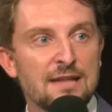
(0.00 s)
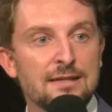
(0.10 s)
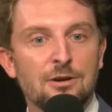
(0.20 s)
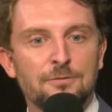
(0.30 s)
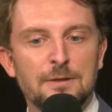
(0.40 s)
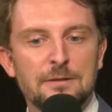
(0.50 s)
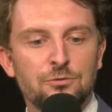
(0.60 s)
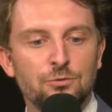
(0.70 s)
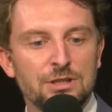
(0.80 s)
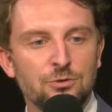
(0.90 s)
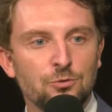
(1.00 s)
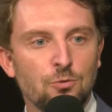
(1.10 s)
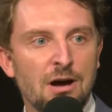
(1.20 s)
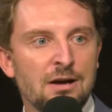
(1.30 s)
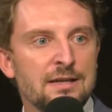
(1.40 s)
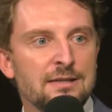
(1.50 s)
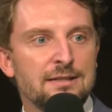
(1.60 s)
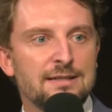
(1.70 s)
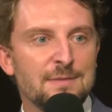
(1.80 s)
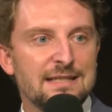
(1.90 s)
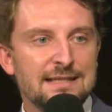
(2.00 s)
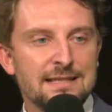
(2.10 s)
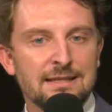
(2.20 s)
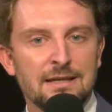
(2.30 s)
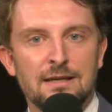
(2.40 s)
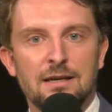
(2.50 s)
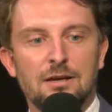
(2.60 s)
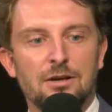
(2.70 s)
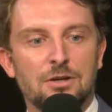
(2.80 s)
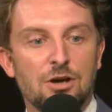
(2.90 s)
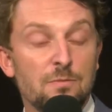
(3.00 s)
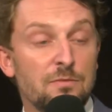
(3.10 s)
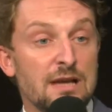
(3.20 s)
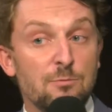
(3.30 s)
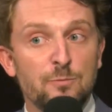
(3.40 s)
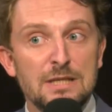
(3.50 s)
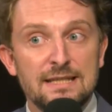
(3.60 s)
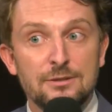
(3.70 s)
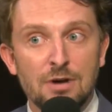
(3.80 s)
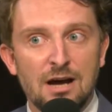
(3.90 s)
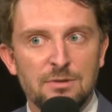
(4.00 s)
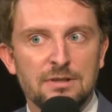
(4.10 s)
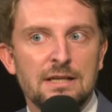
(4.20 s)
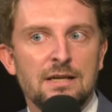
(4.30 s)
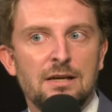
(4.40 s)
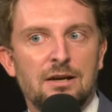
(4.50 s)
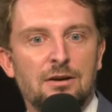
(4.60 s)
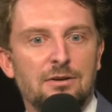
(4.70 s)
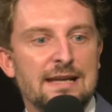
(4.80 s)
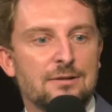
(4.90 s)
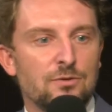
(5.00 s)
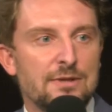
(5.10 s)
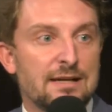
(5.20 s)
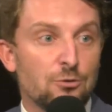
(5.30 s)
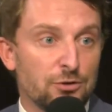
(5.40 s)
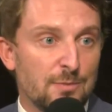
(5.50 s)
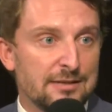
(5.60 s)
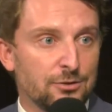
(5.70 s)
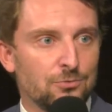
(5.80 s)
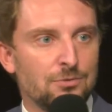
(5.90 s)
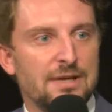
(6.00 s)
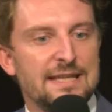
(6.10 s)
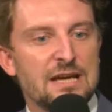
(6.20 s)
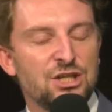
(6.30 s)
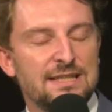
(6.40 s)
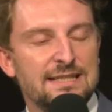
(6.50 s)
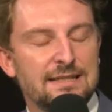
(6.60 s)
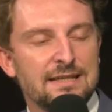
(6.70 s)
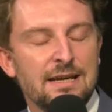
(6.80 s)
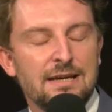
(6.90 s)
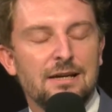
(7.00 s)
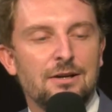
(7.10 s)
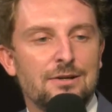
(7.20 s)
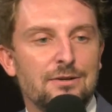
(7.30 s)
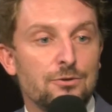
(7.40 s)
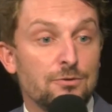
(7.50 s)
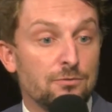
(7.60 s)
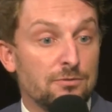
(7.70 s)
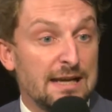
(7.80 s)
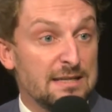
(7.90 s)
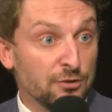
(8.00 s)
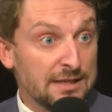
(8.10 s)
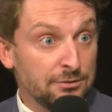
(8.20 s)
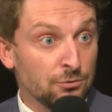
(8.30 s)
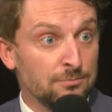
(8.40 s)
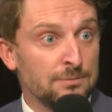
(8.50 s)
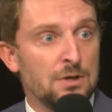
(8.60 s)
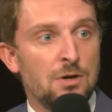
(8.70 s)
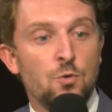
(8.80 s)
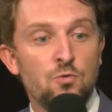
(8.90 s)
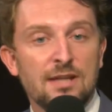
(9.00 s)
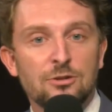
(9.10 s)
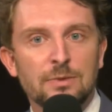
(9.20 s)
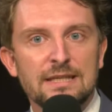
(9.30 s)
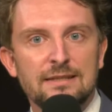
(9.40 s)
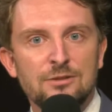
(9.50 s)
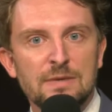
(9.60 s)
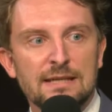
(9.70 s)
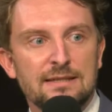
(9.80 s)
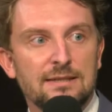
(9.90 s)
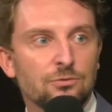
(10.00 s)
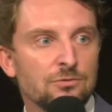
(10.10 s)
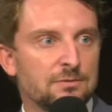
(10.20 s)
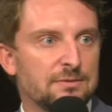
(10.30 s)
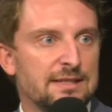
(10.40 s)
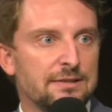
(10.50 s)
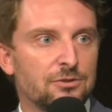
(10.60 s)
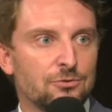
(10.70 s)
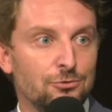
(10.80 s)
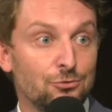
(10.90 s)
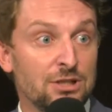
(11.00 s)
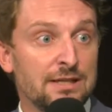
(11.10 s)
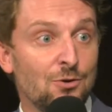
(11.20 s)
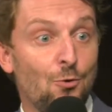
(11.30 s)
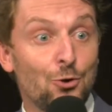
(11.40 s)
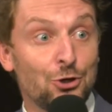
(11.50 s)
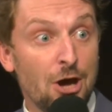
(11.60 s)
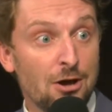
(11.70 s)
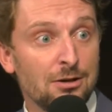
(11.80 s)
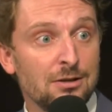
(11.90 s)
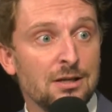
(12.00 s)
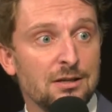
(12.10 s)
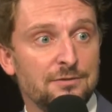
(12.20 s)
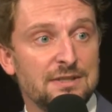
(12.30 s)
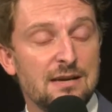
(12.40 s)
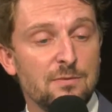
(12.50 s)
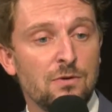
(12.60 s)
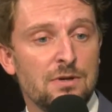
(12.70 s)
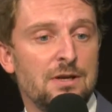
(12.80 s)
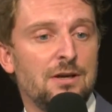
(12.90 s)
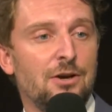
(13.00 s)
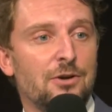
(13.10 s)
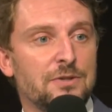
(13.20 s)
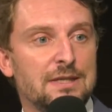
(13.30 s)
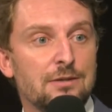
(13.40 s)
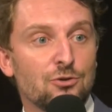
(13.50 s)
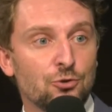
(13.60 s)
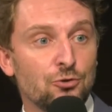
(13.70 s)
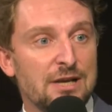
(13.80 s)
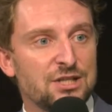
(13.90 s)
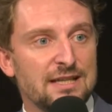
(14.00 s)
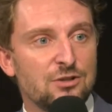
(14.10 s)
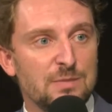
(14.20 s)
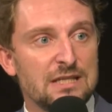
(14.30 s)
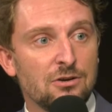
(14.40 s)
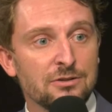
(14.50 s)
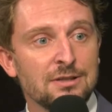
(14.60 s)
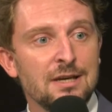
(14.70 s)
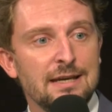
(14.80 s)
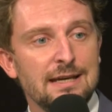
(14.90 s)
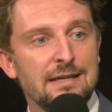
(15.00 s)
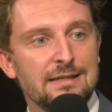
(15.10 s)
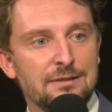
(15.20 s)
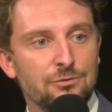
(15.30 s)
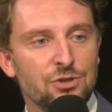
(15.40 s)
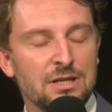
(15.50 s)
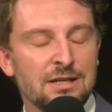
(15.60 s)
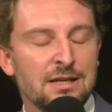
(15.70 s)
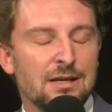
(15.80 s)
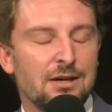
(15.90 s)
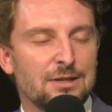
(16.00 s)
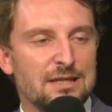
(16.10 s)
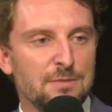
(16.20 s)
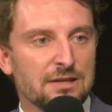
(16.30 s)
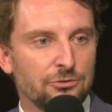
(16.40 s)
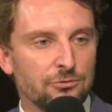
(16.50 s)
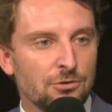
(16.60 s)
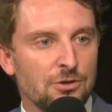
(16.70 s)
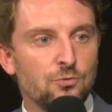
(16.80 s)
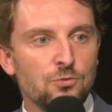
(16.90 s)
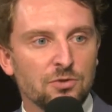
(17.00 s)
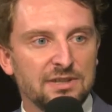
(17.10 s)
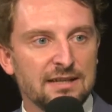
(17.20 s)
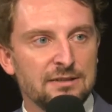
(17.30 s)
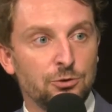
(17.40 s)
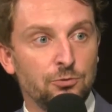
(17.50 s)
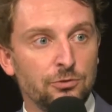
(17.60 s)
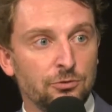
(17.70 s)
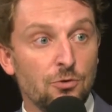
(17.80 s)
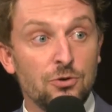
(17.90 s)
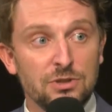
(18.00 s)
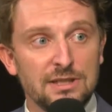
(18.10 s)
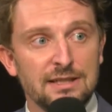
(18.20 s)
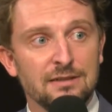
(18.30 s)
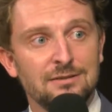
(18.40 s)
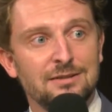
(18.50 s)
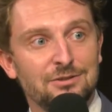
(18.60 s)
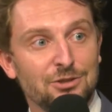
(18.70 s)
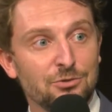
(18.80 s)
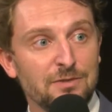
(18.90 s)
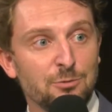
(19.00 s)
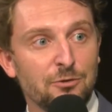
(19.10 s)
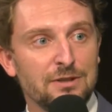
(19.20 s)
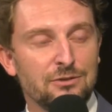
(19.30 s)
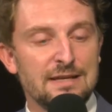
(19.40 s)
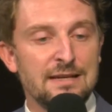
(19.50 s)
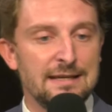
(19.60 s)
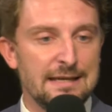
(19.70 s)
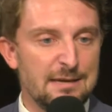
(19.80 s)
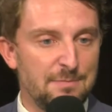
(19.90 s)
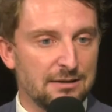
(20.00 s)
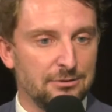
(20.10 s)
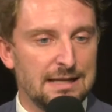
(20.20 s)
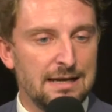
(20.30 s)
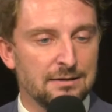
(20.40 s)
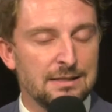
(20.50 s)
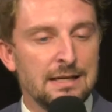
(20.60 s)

ça leur fait toucher du doigt des thématiques euh, comme la mobilité durable, la, la, consommation énergétique, l'alimentation ou la sobriété numérique, qui sont des sujets au cœur finalement euh, des enjeux de l'agenda 2030 et des sujets euh, qui, bien sûr, nous concernent tous au quotidien, dans nos vies professionnelles et personnelles.